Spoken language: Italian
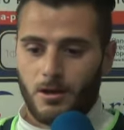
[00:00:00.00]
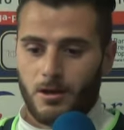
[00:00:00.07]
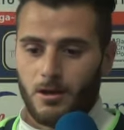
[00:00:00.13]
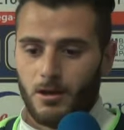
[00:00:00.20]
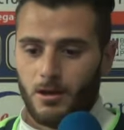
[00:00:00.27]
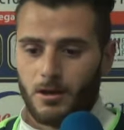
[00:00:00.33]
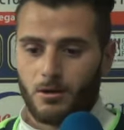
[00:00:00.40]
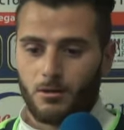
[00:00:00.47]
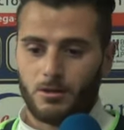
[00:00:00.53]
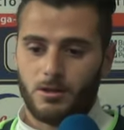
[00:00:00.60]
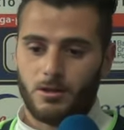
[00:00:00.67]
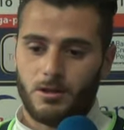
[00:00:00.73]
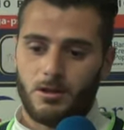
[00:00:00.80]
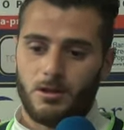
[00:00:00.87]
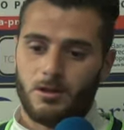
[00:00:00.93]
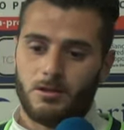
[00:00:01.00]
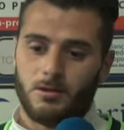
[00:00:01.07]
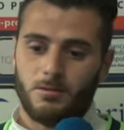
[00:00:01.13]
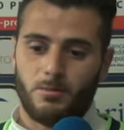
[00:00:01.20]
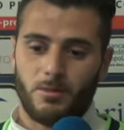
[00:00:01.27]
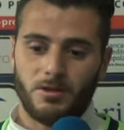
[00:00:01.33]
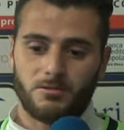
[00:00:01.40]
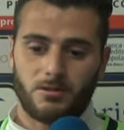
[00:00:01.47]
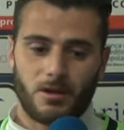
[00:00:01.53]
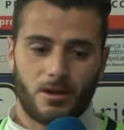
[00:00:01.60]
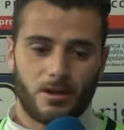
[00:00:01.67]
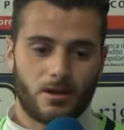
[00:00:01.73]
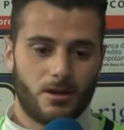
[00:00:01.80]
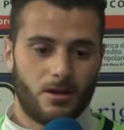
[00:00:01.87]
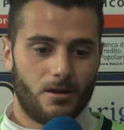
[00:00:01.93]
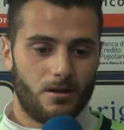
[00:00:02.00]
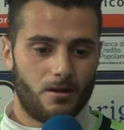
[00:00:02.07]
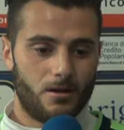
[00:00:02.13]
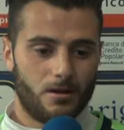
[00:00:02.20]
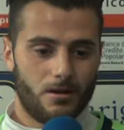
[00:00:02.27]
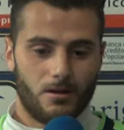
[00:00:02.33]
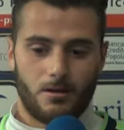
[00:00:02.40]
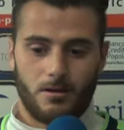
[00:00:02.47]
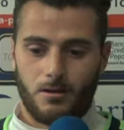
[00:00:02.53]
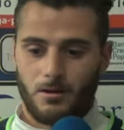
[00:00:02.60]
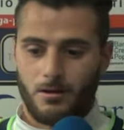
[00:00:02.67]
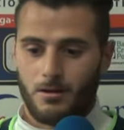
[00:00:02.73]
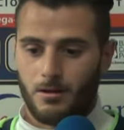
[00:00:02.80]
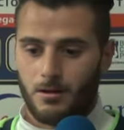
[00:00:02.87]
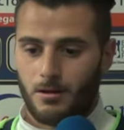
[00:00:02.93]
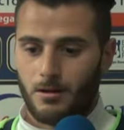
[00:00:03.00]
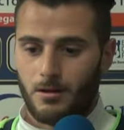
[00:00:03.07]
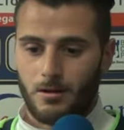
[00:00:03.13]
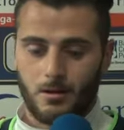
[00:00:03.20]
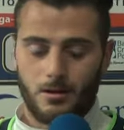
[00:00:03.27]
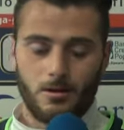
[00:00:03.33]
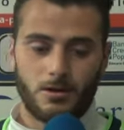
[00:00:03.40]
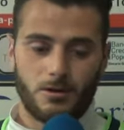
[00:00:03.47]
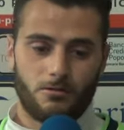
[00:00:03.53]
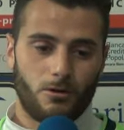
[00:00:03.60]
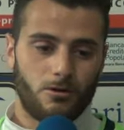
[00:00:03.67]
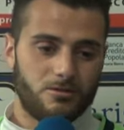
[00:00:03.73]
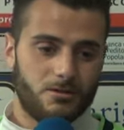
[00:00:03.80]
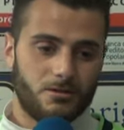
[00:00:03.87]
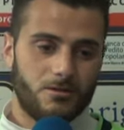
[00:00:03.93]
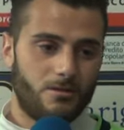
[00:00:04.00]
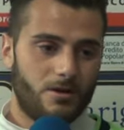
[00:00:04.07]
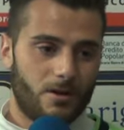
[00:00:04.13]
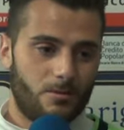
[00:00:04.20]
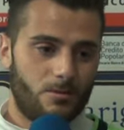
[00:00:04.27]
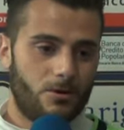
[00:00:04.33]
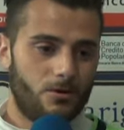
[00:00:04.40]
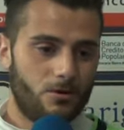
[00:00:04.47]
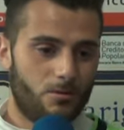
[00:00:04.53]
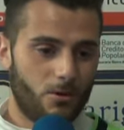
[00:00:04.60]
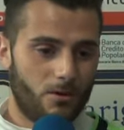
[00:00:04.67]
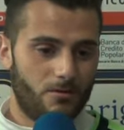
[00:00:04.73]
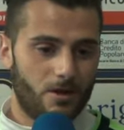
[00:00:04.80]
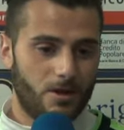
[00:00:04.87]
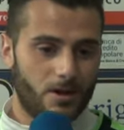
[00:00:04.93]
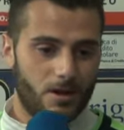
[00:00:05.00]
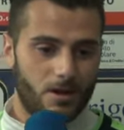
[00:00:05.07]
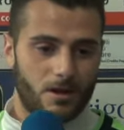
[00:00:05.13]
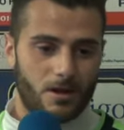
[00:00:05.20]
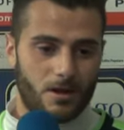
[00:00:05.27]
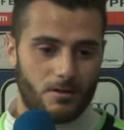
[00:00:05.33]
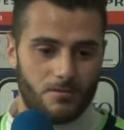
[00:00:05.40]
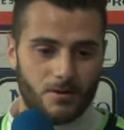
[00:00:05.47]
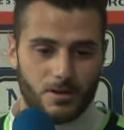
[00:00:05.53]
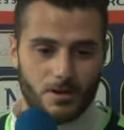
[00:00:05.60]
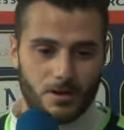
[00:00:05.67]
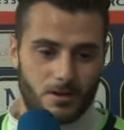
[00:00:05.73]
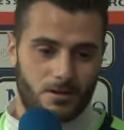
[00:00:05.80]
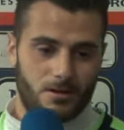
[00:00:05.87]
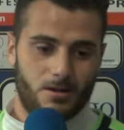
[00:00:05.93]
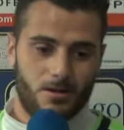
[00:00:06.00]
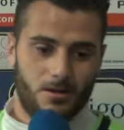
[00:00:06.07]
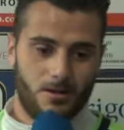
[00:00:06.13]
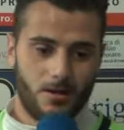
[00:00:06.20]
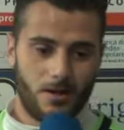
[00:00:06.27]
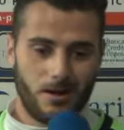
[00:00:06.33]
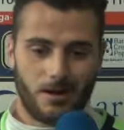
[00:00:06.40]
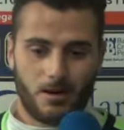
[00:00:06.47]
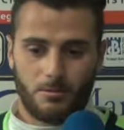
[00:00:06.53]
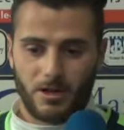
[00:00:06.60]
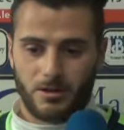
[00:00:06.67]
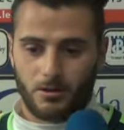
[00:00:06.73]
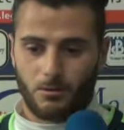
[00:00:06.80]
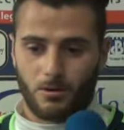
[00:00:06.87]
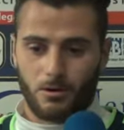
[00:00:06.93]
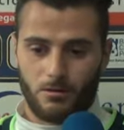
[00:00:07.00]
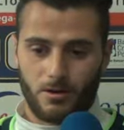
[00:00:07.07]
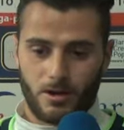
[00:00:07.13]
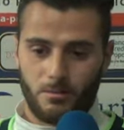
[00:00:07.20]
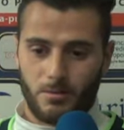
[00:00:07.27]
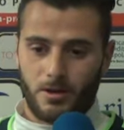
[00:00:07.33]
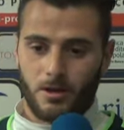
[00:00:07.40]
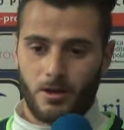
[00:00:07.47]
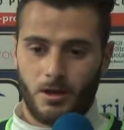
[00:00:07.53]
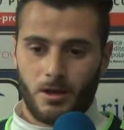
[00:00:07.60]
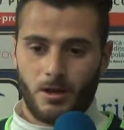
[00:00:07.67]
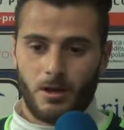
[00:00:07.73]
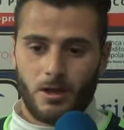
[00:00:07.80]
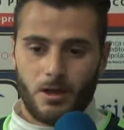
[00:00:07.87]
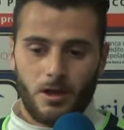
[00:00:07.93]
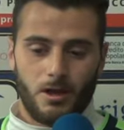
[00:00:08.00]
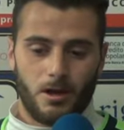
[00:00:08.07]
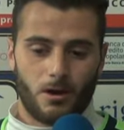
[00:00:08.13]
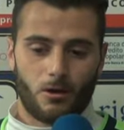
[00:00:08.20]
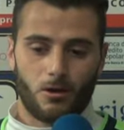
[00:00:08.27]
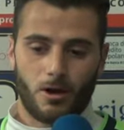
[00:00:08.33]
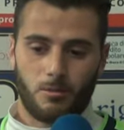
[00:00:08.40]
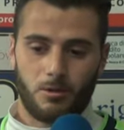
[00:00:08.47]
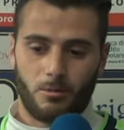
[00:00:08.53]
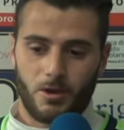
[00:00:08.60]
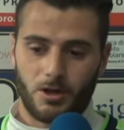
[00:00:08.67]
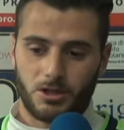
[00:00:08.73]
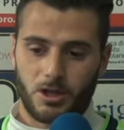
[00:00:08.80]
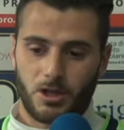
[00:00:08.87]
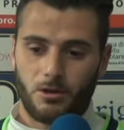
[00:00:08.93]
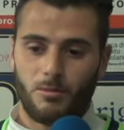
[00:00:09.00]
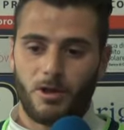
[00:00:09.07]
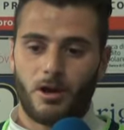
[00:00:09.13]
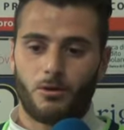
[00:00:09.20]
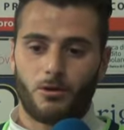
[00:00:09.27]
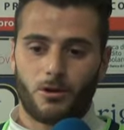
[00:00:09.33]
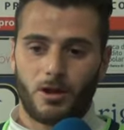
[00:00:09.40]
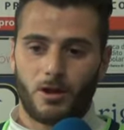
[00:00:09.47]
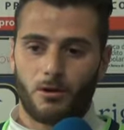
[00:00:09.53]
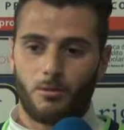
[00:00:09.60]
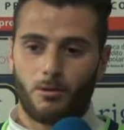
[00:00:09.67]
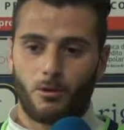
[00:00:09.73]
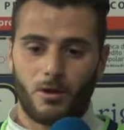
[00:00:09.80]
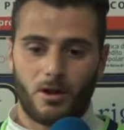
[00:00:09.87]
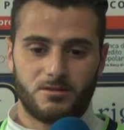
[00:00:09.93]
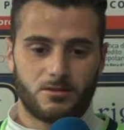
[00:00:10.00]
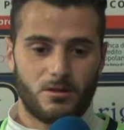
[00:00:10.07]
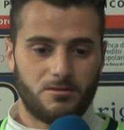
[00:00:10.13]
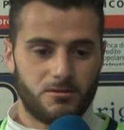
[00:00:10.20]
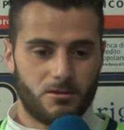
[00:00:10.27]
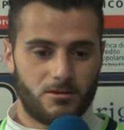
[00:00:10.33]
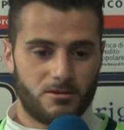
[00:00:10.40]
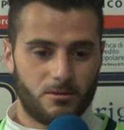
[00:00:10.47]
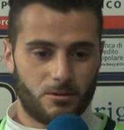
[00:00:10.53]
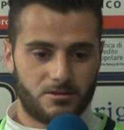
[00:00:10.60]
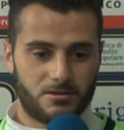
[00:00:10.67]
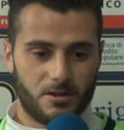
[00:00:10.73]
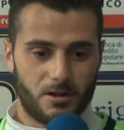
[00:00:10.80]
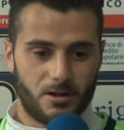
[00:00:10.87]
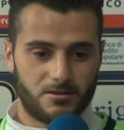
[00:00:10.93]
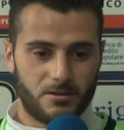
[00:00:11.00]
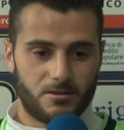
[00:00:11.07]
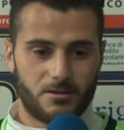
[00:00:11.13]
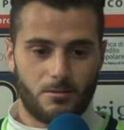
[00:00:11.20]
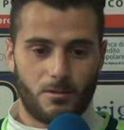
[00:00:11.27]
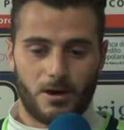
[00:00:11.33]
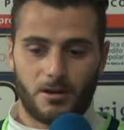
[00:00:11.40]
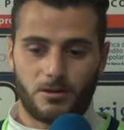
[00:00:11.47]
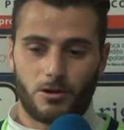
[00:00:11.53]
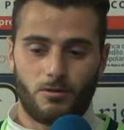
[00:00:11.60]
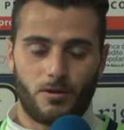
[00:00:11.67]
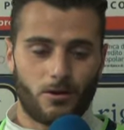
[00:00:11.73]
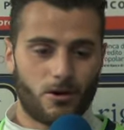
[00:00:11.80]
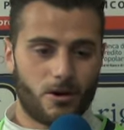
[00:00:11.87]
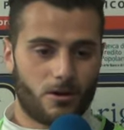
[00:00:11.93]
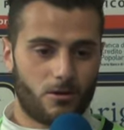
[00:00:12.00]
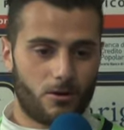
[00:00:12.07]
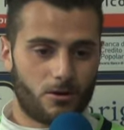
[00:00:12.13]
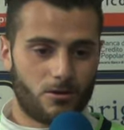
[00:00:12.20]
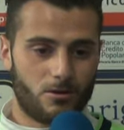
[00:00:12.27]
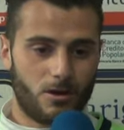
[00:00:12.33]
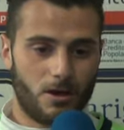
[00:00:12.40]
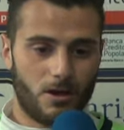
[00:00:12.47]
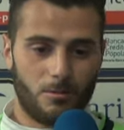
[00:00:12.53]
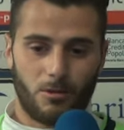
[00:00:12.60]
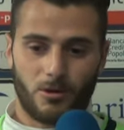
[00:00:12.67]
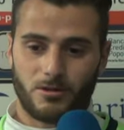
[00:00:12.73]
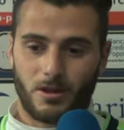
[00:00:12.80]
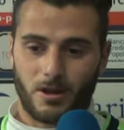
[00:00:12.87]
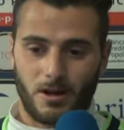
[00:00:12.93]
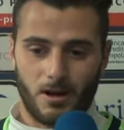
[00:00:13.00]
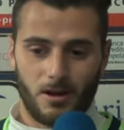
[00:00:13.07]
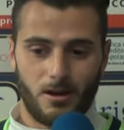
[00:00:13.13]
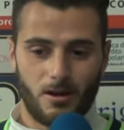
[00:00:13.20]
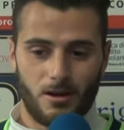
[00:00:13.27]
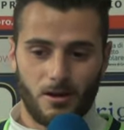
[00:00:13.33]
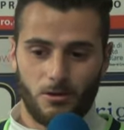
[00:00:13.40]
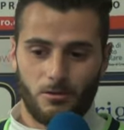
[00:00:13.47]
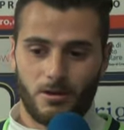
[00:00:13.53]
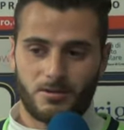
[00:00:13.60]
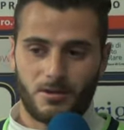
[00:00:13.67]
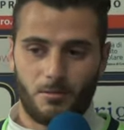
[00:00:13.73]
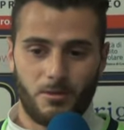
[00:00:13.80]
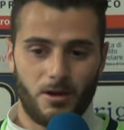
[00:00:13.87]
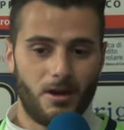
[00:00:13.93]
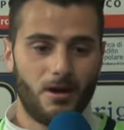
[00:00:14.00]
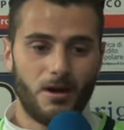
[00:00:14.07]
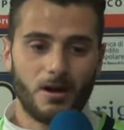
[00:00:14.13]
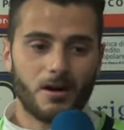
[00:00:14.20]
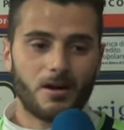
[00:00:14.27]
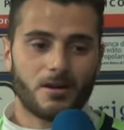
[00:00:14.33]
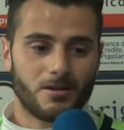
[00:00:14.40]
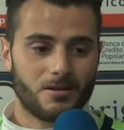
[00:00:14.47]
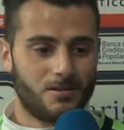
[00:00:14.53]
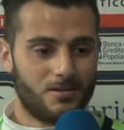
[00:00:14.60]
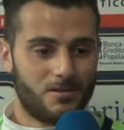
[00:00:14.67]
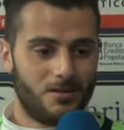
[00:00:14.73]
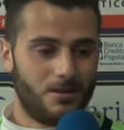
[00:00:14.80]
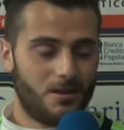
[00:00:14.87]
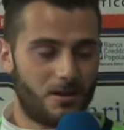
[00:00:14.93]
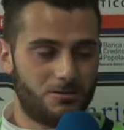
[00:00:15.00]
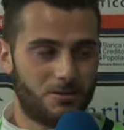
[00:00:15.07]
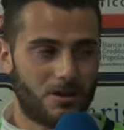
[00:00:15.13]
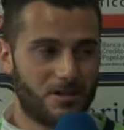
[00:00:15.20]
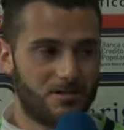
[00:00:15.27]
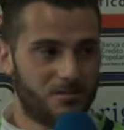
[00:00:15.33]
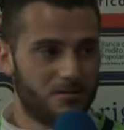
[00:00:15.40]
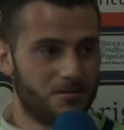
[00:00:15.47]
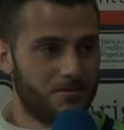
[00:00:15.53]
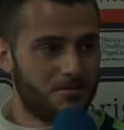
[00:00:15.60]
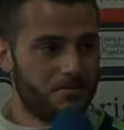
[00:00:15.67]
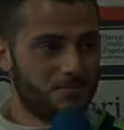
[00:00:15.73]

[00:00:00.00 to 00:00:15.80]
Eh, quindi penso che anche il, le, eh, i tifosi verrebbero di più a vedere, a vedere gli allenamenti e quello farebbe eh, ancora più piacere. Mi auguro che comunque la situazione si possa sistemare, trovare un accordo e portare la, la Juve Sabbia nella sua casa.